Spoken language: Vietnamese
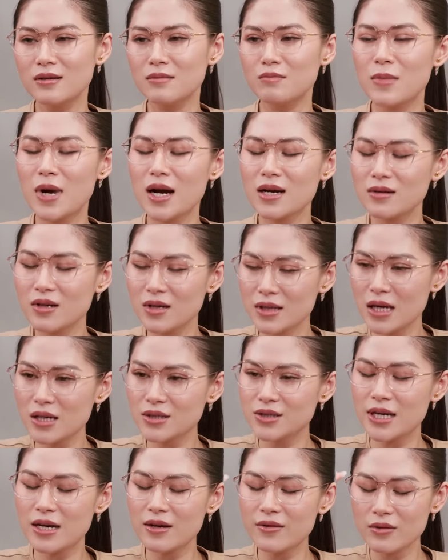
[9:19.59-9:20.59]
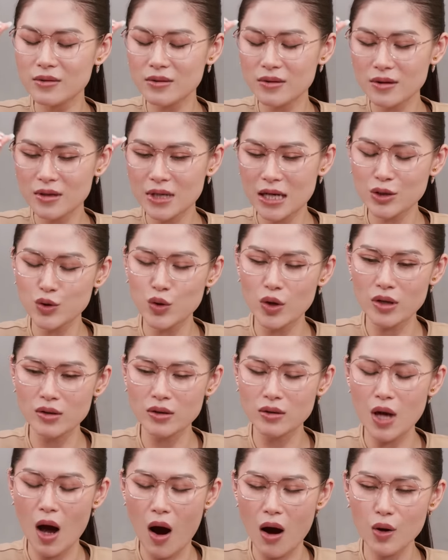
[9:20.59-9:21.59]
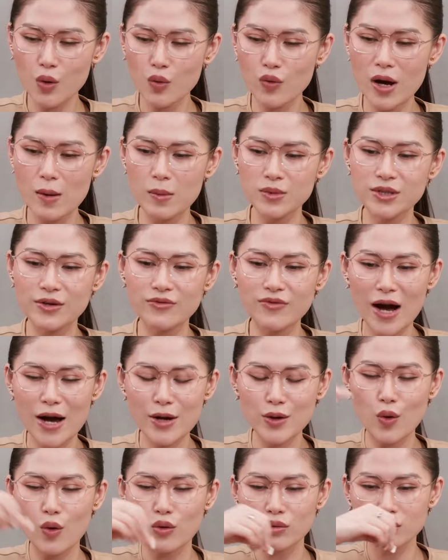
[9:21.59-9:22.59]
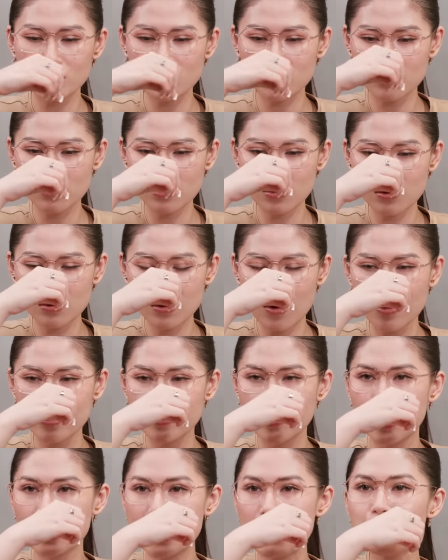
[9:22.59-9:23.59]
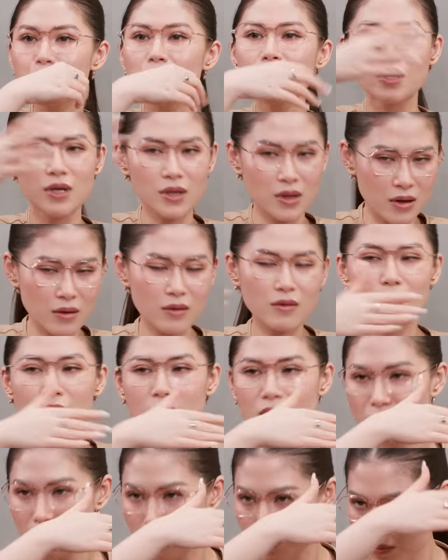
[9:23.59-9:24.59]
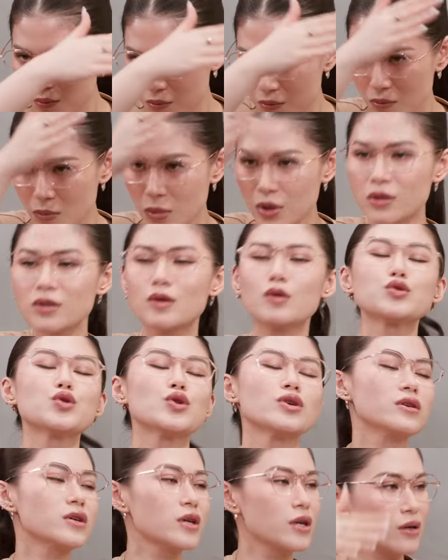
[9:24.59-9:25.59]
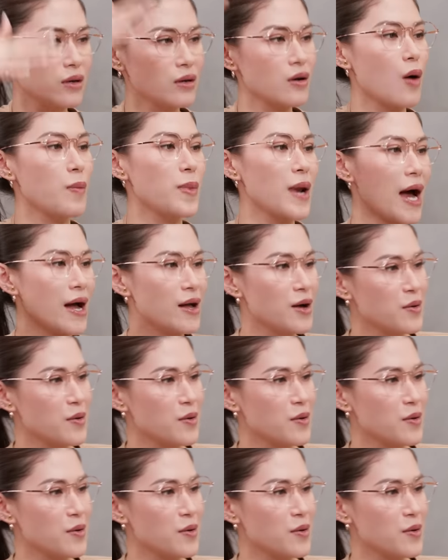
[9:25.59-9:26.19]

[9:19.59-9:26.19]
mà người ta sẽ, cái chuyện nhỏ đó của em nó sẽ viral coi như là gấp mười lần, mười câu chuyện kia gộp lại